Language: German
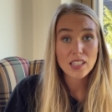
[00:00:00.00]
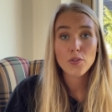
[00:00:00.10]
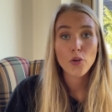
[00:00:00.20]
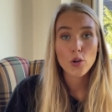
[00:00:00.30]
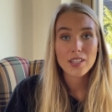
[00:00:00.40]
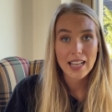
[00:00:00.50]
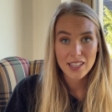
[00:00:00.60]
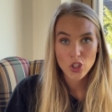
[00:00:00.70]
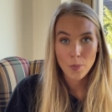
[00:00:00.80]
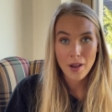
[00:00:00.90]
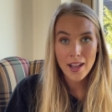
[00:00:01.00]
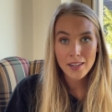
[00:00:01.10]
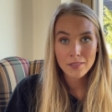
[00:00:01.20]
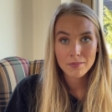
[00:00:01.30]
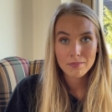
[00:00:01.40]
ist für uns ganz normal.
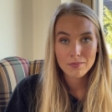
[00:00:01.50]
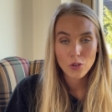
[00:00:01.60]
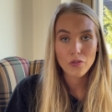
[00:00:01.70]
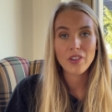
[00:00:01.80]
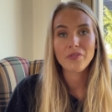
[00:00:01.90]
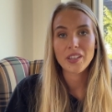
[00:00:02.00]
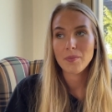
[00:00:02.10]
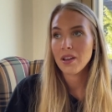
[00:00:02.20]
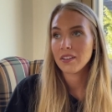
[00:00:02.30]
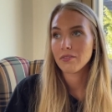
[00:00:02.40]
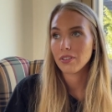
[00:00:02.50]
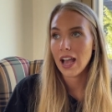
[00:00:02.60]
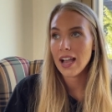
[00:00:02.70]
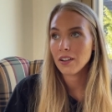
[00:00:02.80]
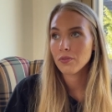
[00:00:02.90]
Und wenn wir jemanden
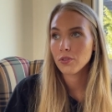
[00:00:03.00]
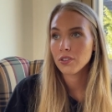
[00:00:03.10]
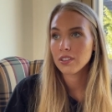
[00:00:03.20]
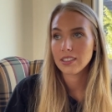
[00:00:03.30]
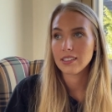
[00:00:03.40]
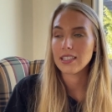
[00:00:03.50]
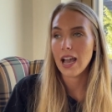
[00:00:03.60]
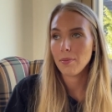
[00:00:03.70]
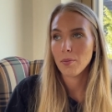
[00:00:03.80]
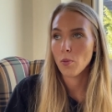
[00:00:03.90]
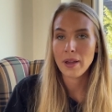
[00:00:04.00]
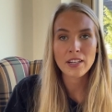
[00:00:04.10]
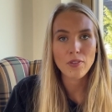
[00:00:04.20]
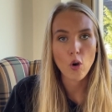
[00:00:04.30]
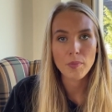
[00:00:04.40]
fragen würden, ja, aber
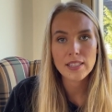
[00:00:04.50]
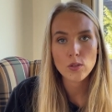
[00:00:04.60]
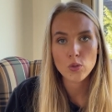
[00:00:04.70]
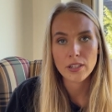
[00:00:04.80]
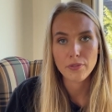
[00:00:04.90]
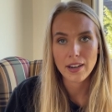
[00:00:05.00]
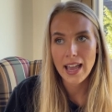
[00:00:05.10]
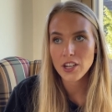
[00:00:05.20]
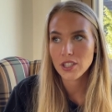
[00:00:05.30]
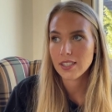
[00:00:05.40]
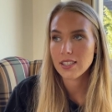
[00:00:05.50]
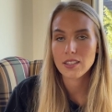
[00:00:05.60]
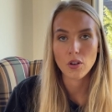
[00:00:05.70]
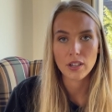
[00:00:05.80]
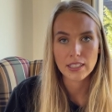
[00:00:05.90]
Moment, warum isst du denn Fleisch? Das
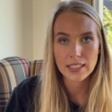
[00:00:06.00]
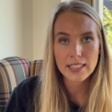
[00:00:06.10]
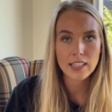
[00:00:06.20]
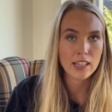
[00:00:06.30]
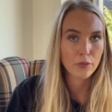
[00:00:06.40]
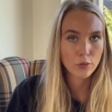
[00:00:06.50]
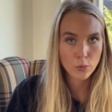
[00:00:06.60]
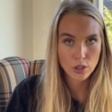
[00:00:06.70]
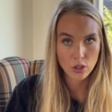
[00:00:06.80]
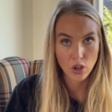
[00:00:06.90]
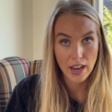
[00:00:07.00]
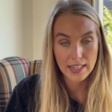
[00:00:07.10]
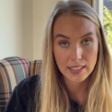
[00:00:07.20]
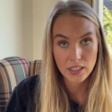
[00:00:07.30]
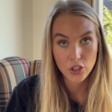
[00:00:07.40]
ist doch nicht richtig, dafür musste doch
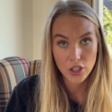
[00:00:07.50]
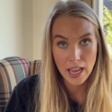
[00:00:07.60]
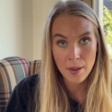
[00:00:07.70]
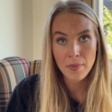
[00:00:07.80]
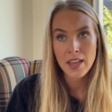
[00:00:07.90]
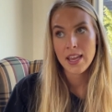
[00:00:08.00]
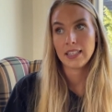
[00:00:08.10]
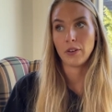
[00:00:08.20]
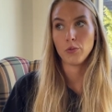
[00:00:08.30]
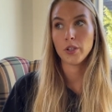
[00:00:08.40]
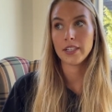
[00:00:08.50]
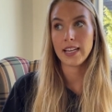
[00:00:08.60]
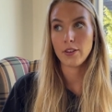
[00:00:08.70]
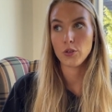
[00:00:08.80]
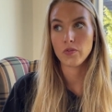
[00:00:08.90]
ein Tier sterben, dann würde
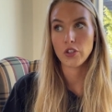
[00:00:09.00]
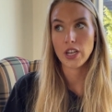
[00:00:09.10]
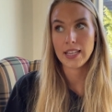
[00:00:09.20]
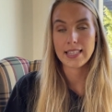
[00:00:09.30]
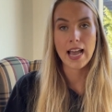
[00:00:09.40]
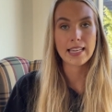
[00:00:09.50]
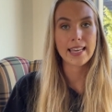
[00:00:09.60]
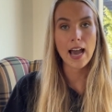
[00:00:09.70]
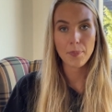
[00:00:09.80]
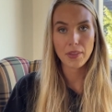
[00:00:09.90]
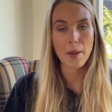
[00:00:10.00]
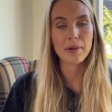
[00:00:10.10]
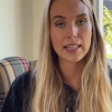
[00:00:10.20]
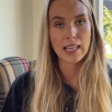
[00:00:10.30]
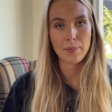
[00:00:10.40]
der höchstwahrscheinlich sagen, ja, aber
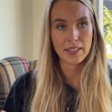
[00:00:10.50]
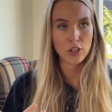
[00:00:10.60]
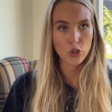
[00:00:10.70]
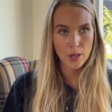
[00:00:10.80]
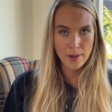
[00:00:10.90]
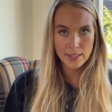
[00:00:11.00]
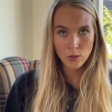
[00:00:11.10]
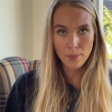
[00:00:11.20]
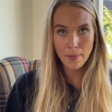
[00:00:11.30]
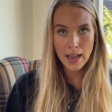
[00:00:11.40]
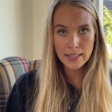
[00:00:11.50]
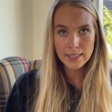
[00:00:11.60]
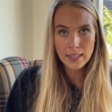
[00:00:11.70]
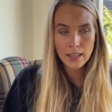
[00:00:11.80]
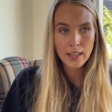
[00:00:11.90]
das habe ich ja schon immer so gemacht.